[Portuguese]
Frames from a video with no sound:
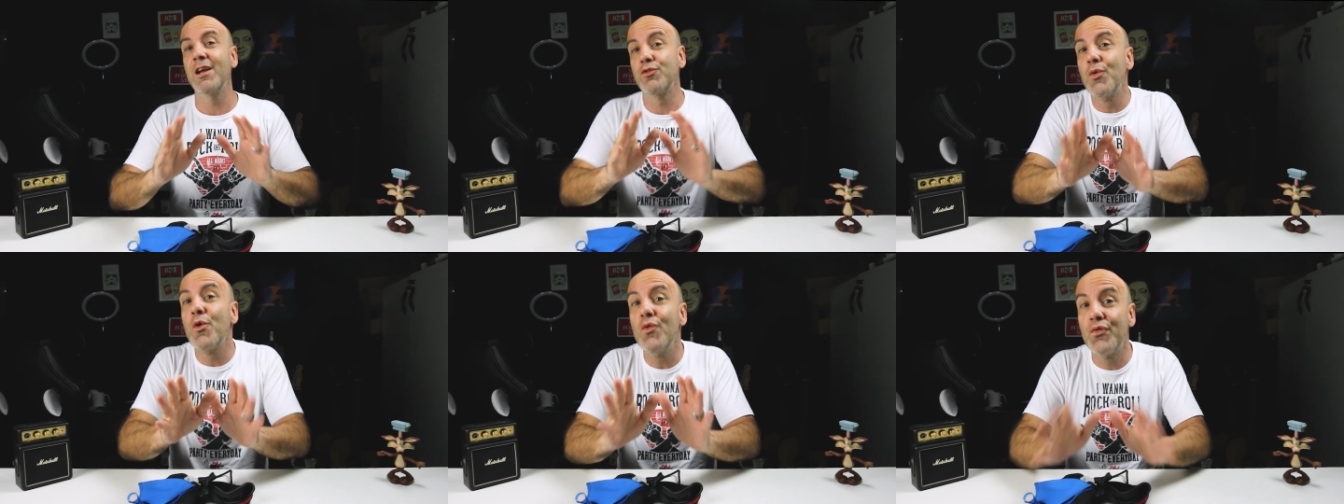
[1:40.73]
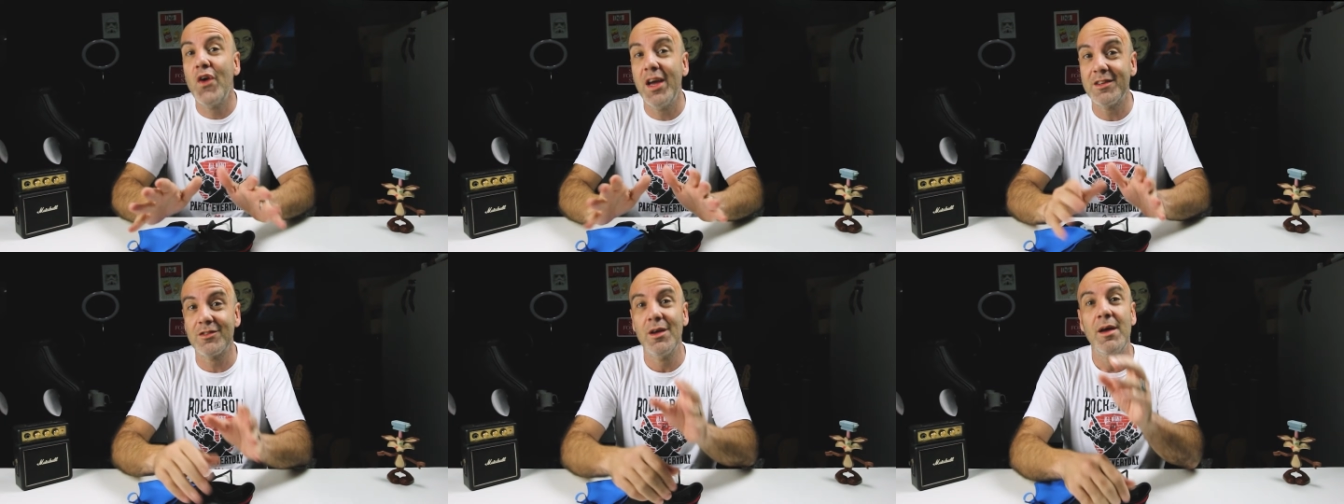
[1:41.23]
elas foram
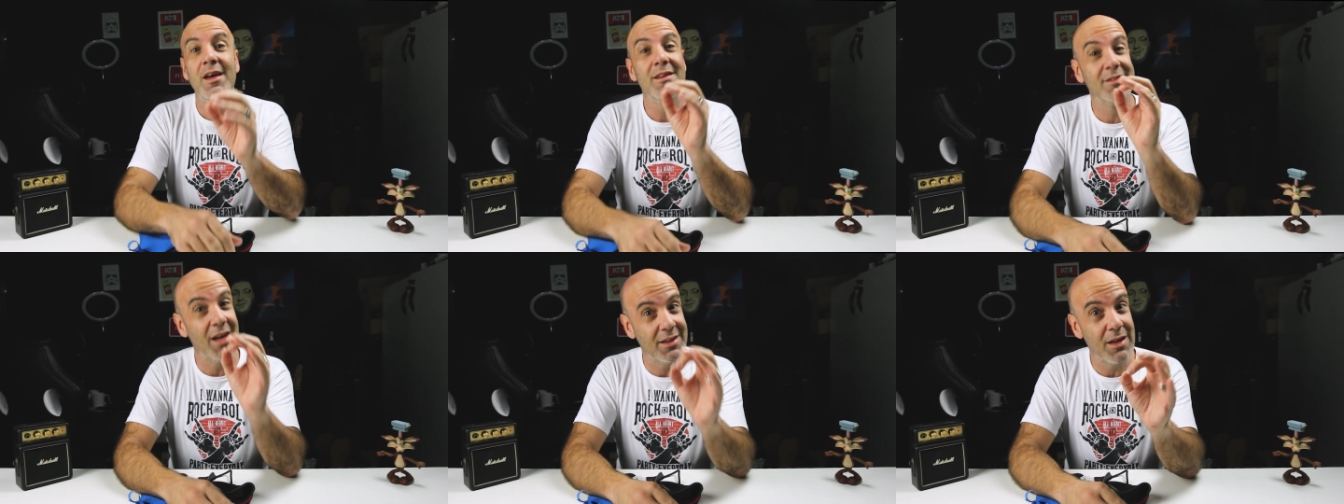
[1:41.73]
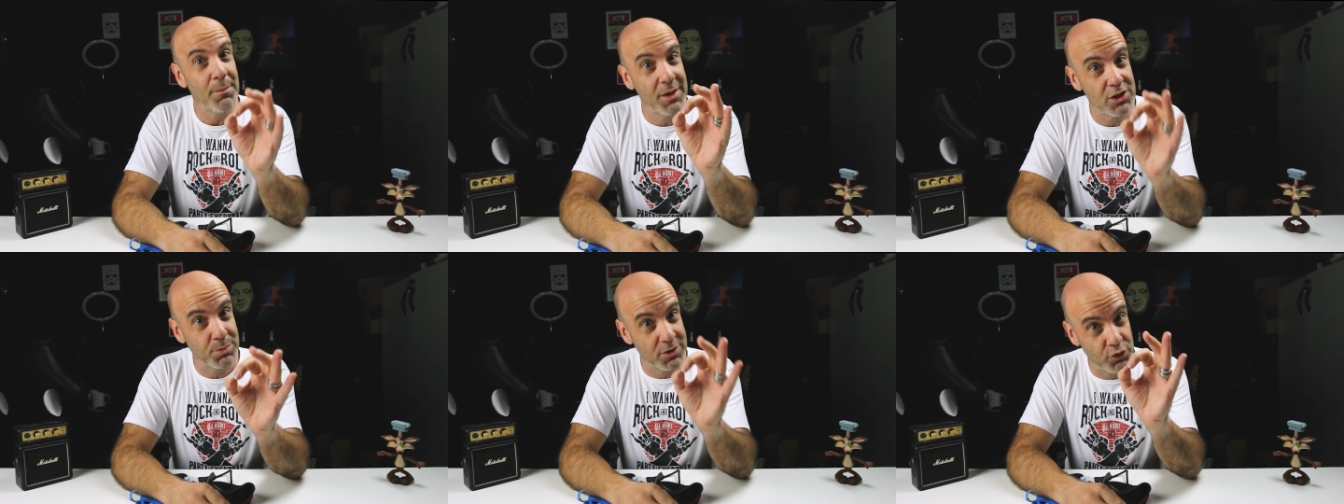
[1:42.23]
feitas
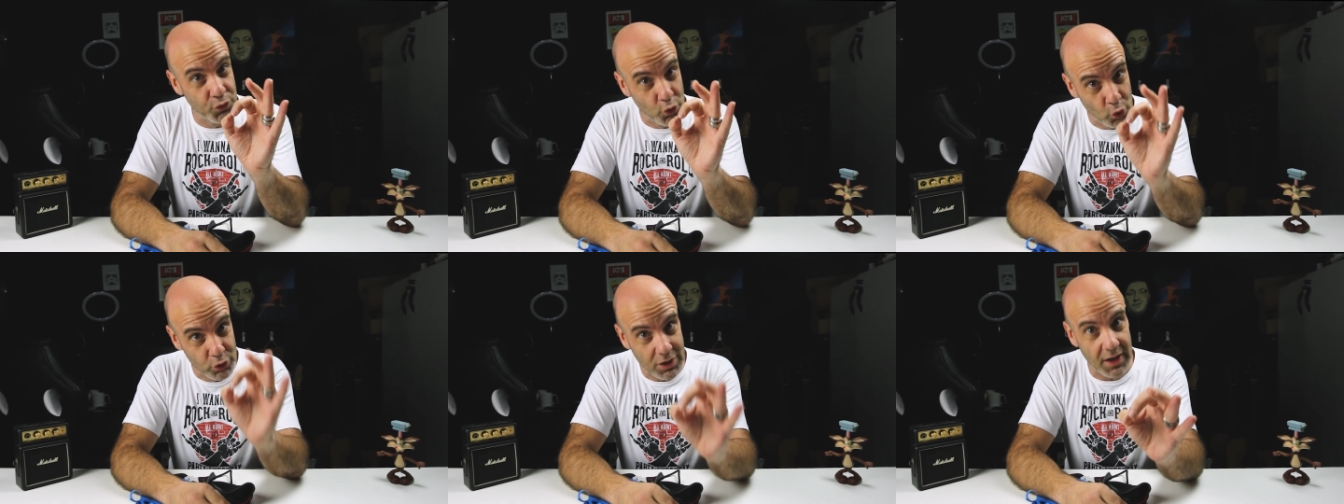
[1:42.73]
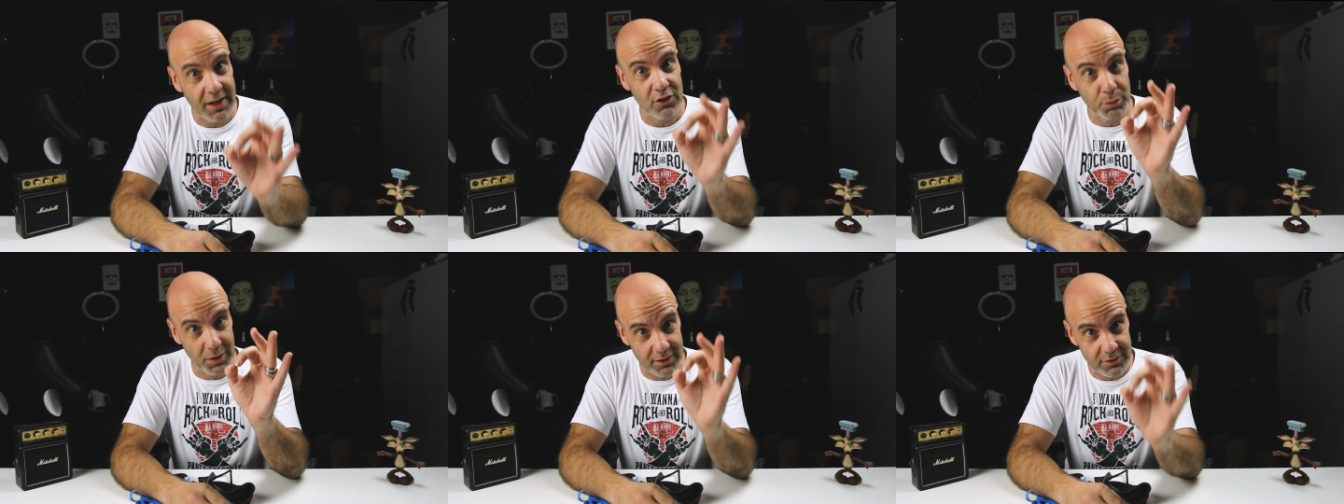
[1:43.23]
exatamente para dificultar a
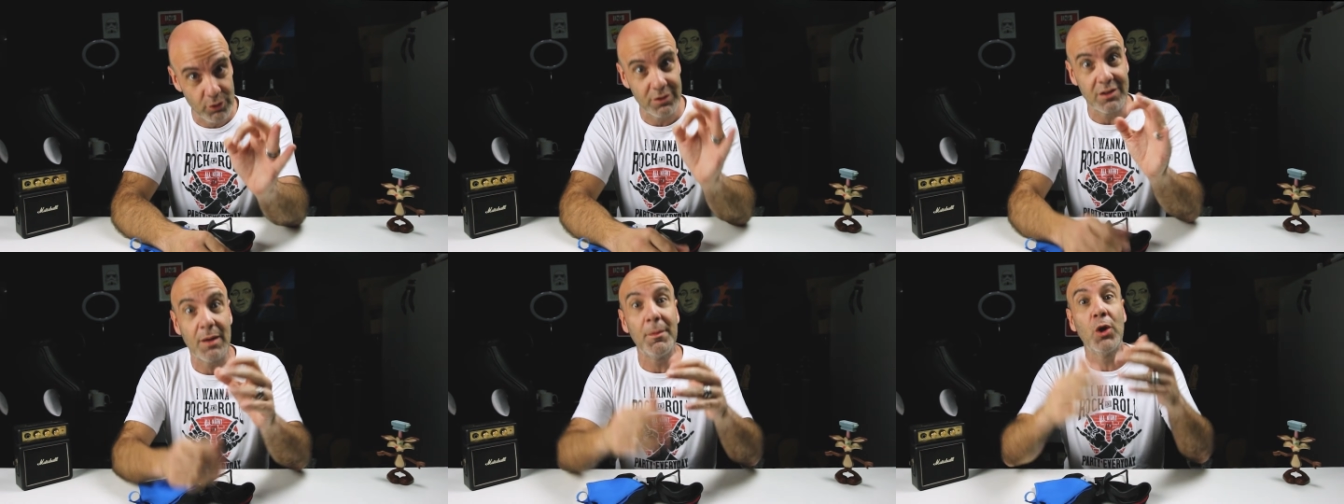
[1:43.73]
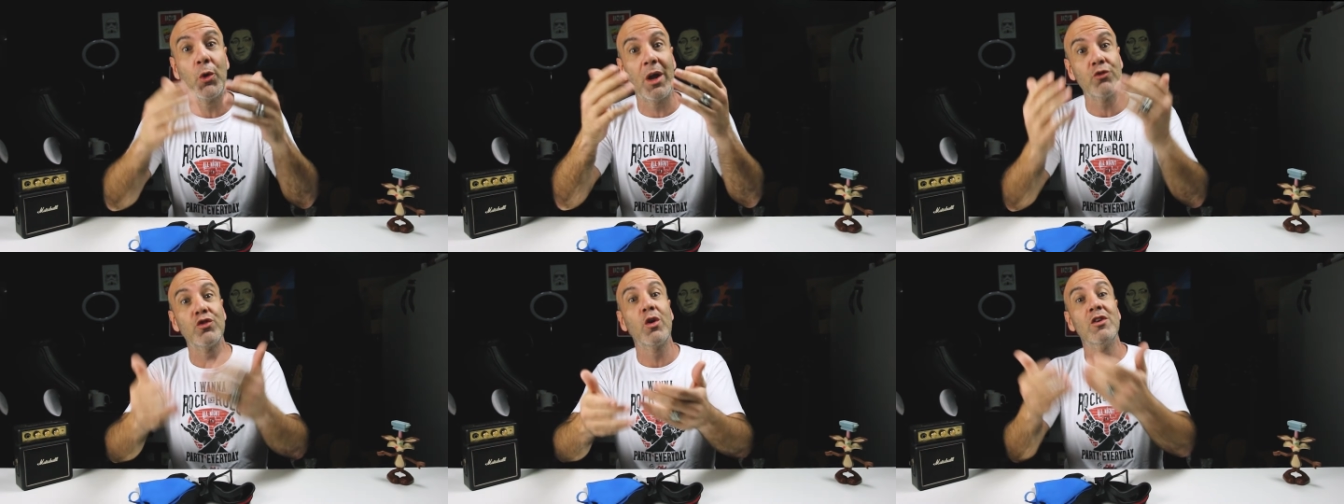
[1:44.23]
respiração e tentar
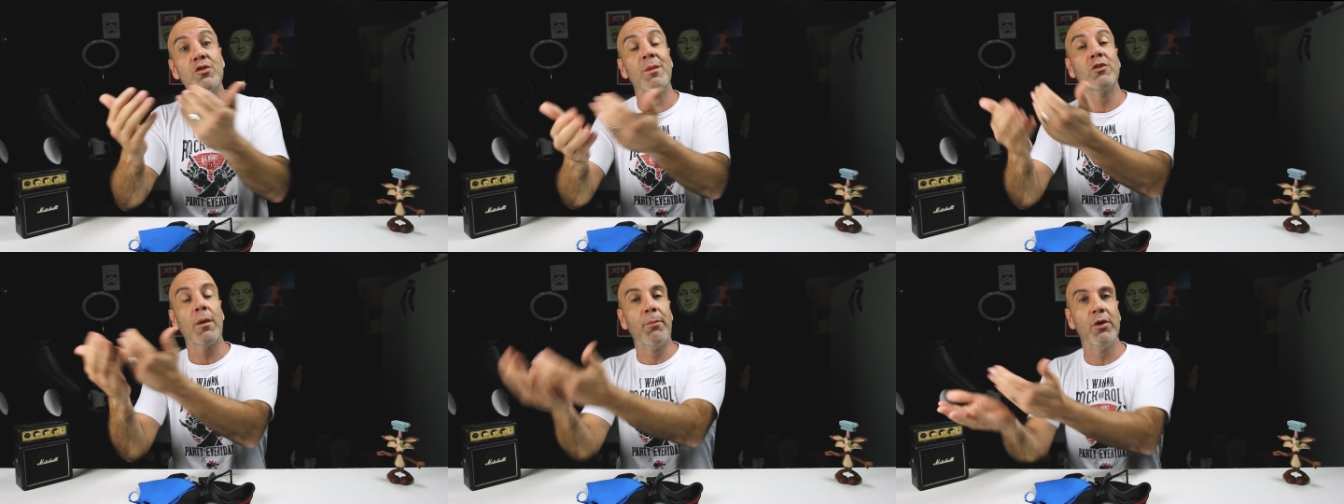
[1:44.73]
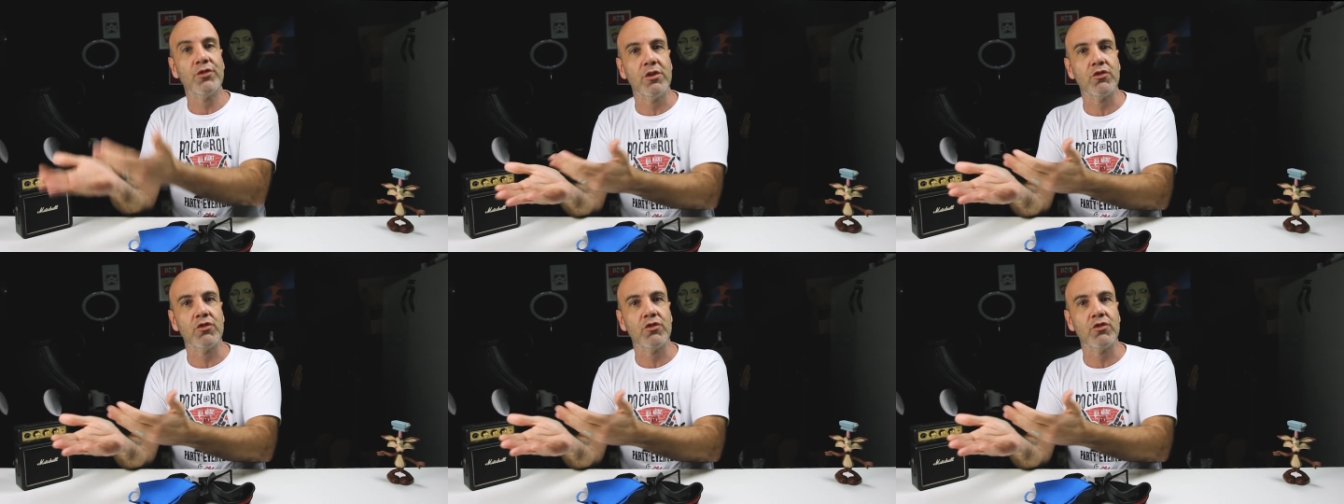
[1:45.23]
melhorar o seu rendimento após